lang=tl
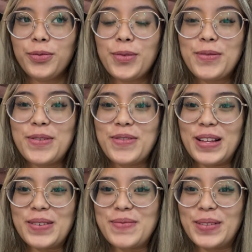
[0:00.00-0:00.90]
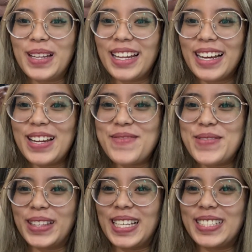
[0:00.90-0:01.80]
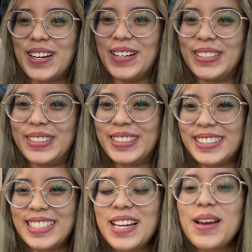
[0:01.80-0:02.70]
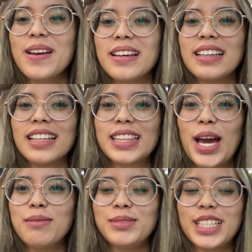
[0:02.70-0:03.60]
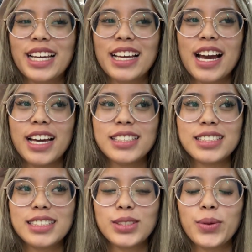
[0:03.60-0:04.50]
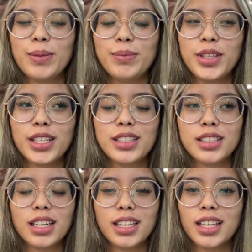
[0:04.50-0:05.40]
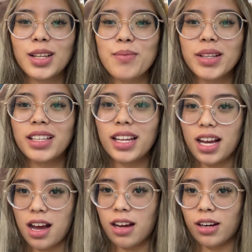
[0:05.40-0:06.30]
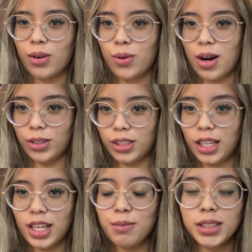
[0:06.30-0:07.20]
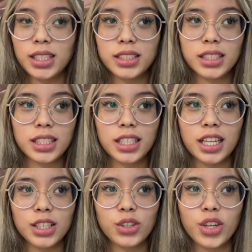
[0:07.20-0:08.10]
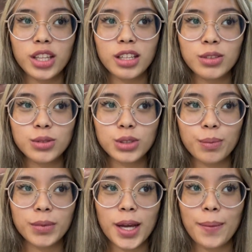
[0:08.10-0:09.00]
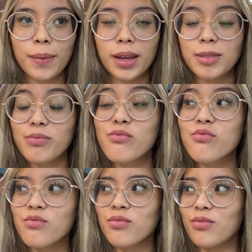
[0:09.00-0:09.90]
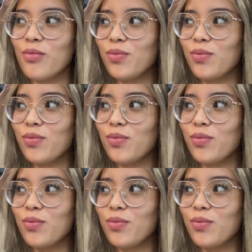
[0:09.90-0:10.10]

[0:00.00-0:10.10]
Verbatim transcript: Mag-vlog muna, nakalimutan ko. Time check guys, 12.33 na ng madaling araw. Ako na talaga magsasara neto eh, nag-usap na kami. Mm.